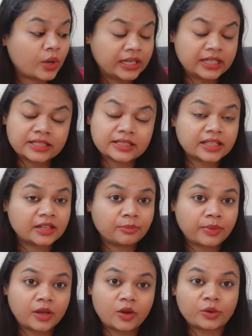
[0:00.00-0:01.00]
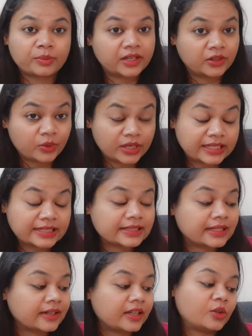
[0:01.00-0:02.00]
ऑयली स्किन पे और मेरी ऑयली
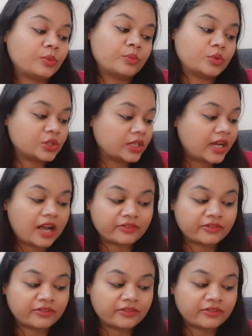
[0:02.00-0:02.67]
स्किन है तो मुझे